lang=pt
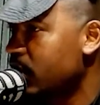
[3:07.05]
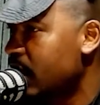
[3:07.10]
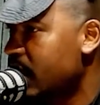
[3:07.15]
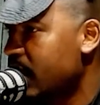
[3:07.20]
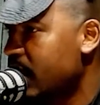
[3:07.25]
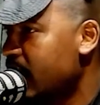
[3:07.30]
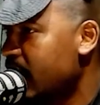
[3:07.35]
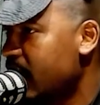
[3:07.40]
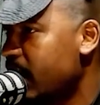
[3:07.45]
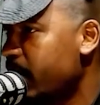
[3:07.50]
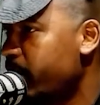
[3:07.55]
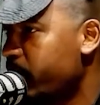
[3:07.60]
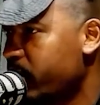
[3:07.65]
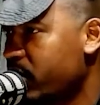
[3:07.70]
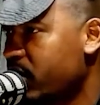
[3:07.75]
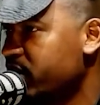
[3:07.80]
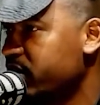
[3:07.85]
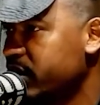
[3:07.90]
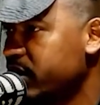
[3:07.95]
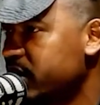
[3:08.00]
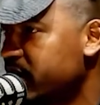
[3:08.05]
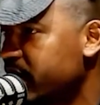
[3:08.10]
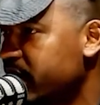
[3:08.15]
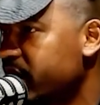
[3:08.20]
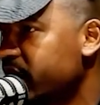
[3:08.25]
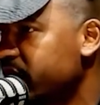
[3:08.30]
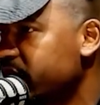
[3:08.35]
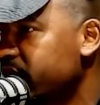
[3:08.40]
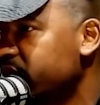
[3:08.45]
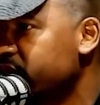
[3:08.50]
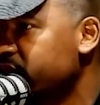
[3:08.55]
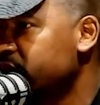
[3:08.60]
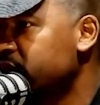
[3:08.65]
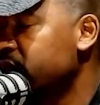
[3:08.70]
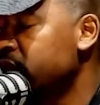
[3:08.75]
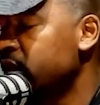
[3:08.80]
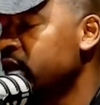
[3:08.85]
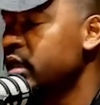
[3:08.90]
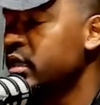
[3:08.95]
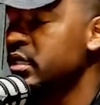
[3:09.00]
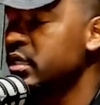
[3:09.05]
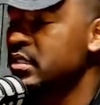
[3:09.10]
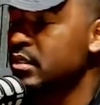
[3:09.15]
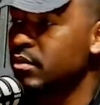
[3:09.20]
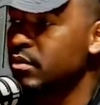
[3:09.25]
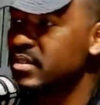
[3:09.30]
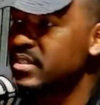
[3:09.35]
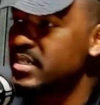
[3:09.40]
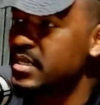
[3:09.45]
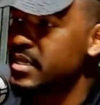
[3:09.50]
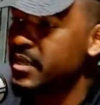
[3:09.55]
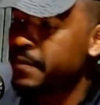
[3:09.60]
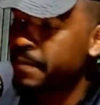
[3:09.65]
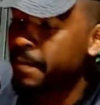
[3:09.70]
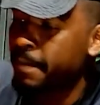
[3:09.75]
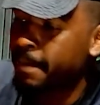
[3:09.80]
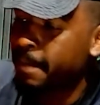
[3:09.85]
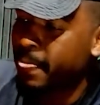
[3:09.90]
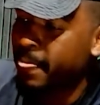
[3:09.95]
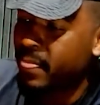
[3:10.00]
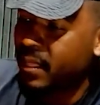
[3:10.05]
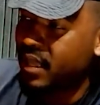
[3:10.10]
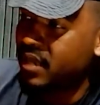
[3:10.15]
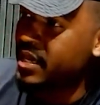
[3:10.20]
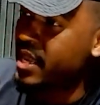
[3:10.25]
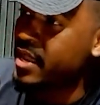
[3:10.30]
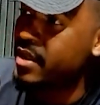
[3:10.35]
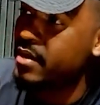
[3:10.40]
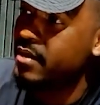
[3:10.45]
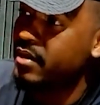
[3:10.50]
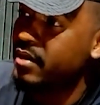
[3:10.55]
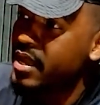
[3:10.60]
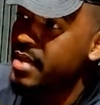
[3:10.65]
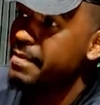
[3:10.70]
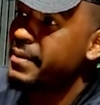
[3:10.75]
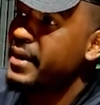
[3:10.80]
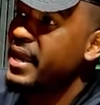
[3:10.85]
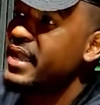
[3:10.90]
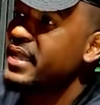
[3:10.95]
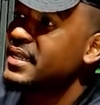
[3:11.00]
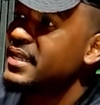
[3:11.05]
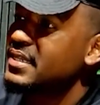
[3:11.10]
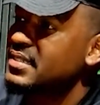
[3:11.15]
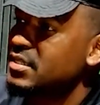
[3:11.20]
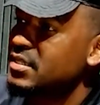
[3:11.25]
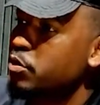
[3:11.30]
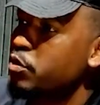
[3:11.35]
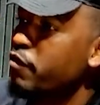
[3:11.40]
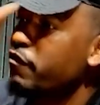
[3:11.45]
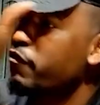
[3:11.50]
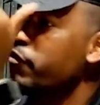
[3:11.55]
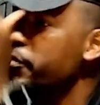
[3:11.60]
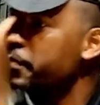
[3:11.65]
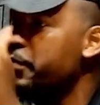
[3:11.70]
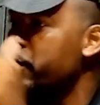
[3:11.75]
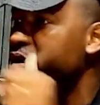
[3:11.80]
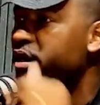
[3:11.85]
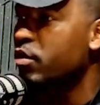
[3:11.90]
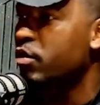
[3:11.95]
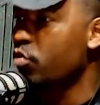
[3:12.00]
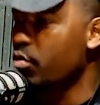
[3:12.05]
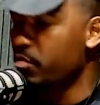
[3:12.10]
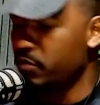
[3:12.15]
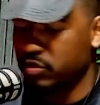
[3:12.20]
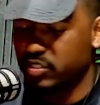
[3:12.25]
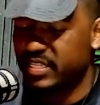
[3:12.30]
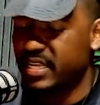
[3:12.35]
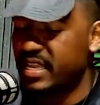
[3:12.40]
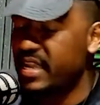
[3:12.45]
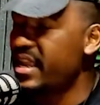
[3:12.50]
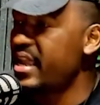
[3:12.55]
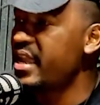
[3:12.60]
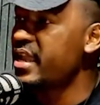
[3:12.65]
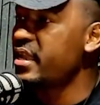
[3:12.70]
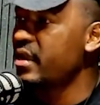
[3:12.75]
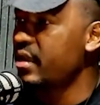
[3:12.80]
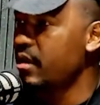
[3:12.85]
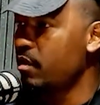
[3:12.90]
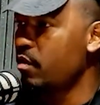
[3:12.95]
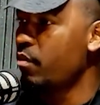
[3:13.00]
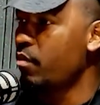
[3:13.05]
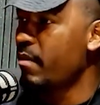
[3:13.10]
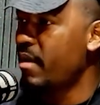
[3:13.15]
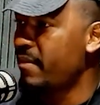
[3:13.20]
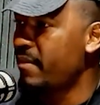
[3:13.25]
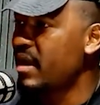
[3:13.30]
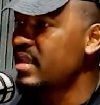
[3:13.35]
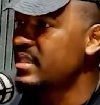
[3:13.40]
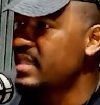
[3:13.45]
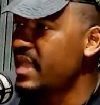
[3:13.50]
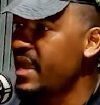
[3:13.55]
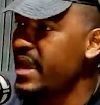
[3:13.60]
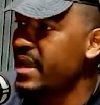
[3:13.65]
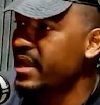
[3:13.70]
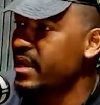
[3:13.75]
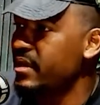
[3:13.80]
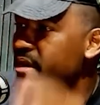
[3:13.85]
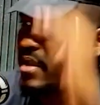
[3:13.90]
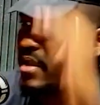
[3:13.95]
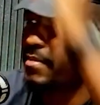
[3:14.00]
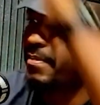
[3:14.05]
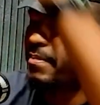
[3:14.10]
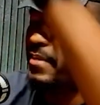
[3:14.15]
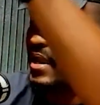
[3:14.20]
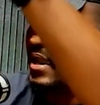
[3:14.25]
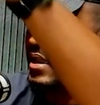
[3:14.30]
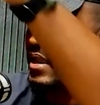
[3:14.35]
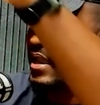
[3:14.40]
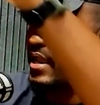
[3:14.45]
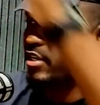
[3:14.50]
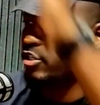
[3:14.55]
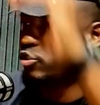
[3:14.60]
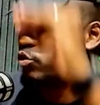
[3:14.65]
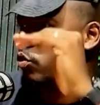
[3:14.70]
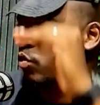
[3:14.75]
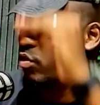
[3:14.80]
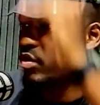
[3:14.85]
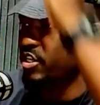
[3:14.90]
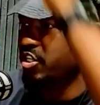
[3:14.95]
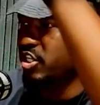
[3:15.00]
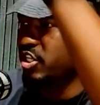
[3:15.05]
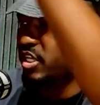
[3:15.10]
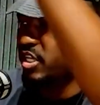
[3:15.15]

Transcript: a, a prova inteira, né? Uhum. Então, assim, nem, nem pra redação eu fui, porque como eu zerei uma matéria, nem para eles não corrigem